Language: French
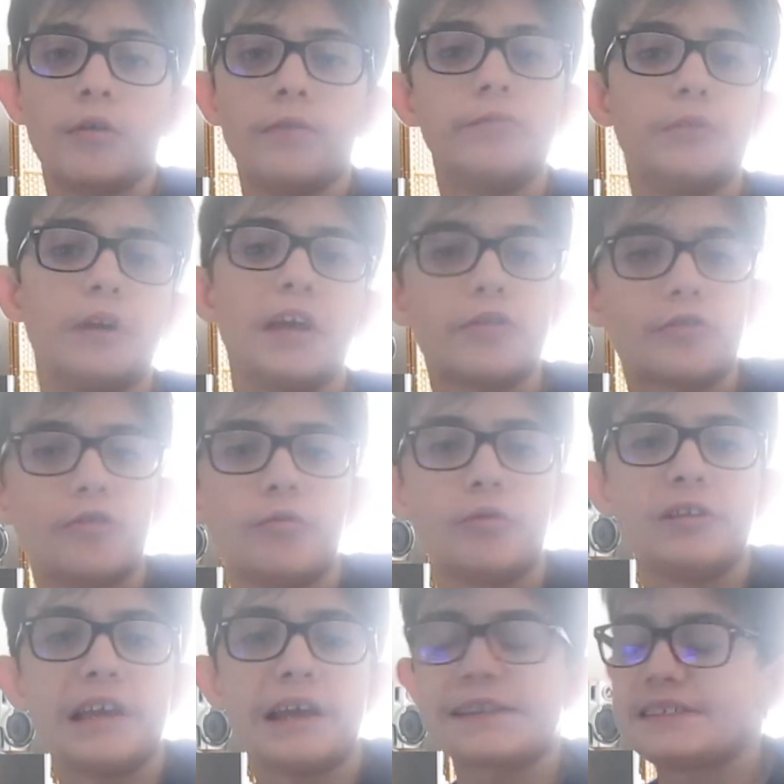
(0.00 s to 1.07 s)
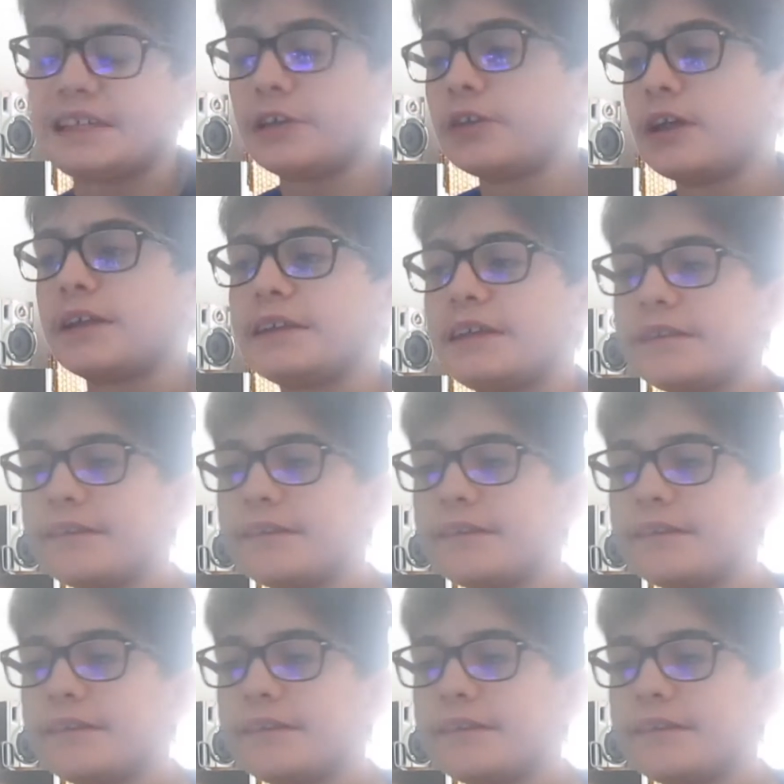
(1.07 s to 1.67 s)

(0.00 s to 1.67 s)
Vous voyez ce que je veux dire C'est une année